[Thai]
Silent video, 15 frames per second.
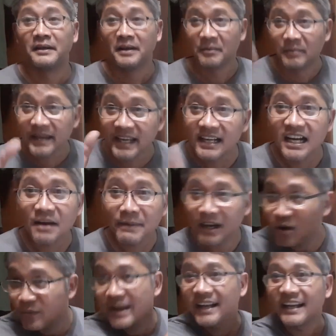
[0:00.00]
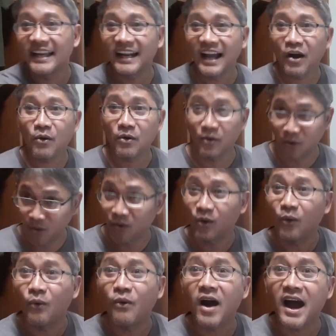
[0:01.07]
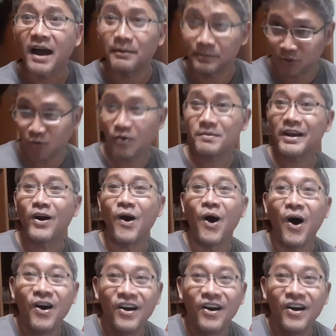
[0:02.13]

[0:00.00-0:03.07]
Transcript: มีเรื่องไหมก็วิ่งหนีแล้ว กลัวตัวมีของ